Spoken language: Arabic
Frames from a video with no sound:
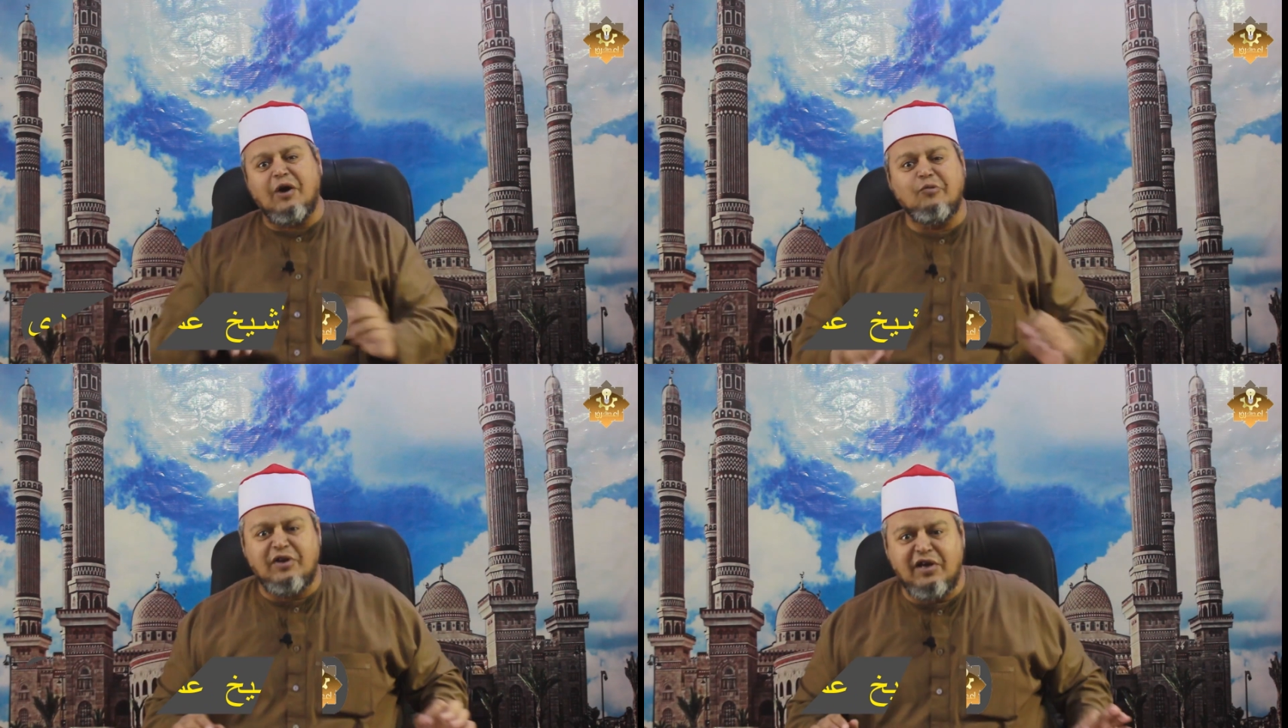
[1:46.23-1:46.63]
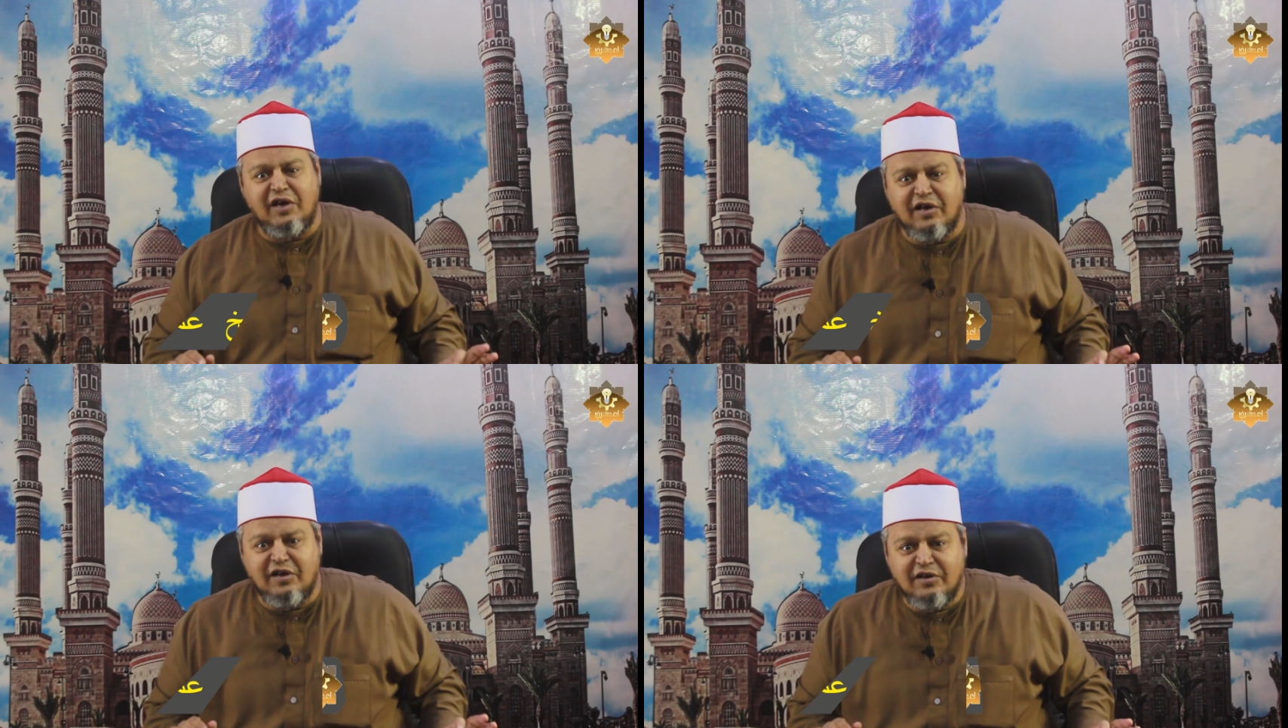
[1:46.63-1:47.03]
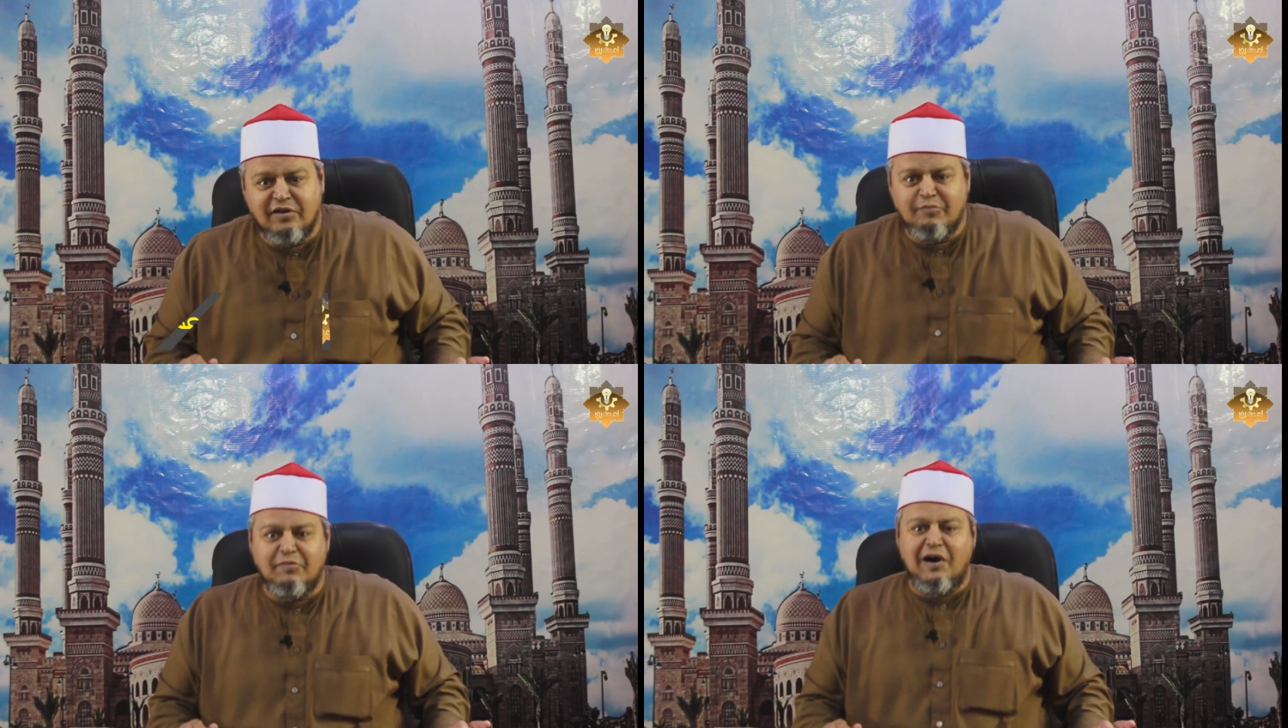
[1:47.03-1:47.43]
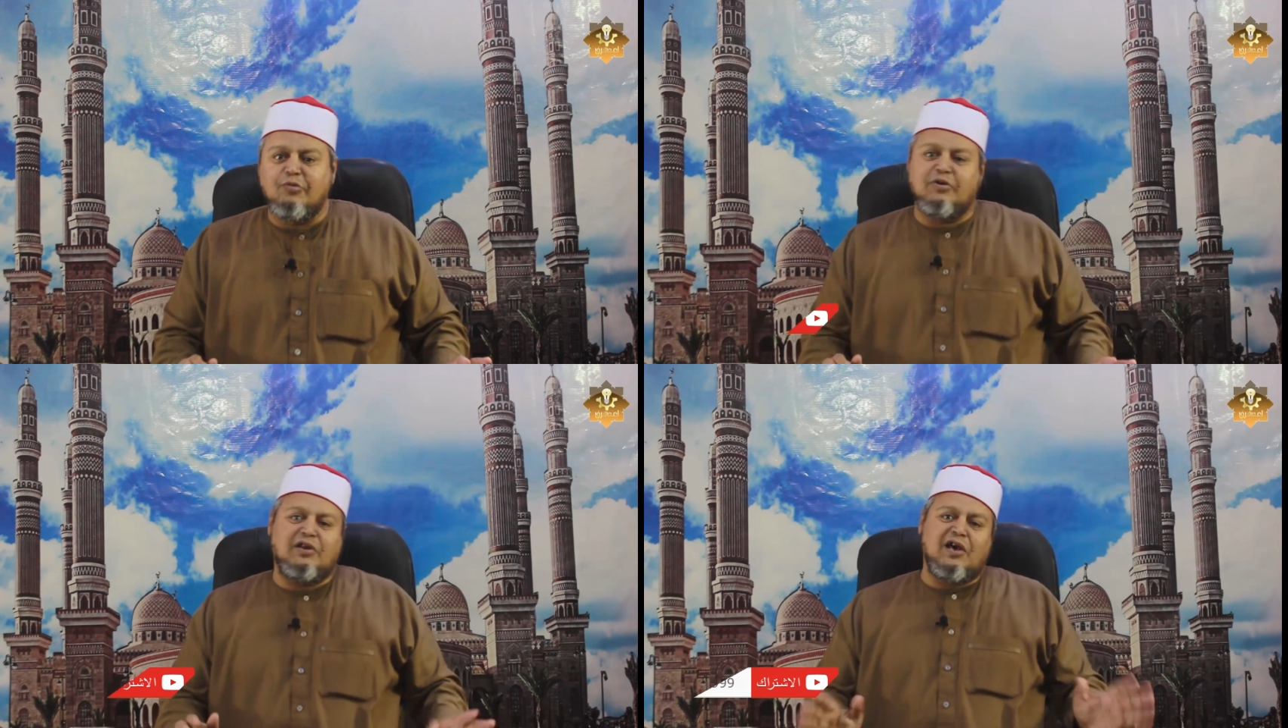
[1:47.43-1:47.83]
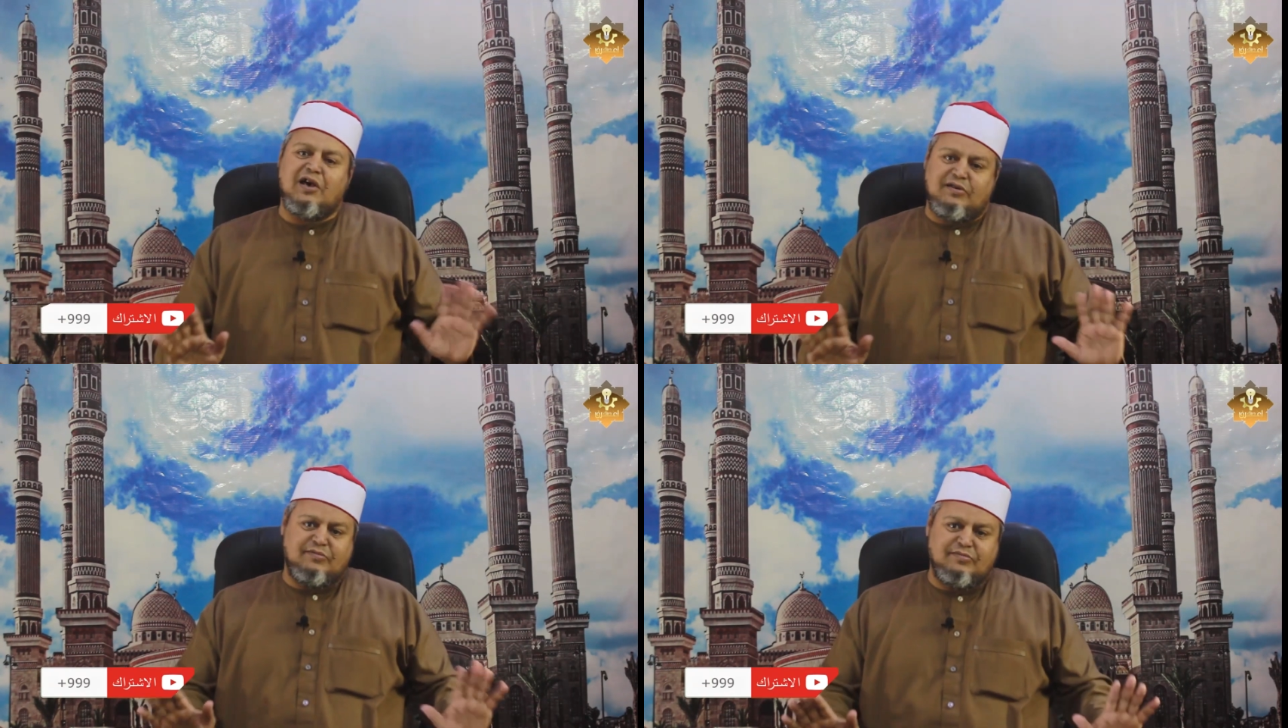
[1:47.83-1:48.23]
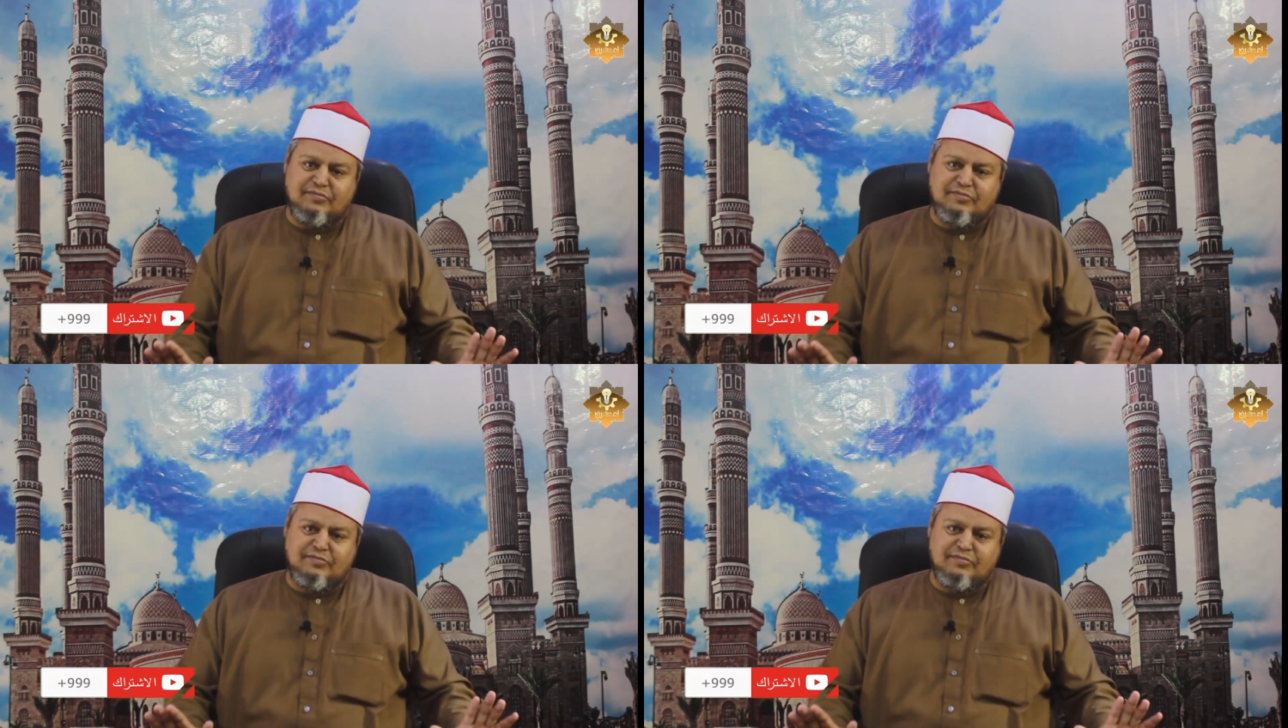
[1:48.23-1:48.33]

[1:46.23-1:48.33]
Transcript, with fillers: اول ايه بول لا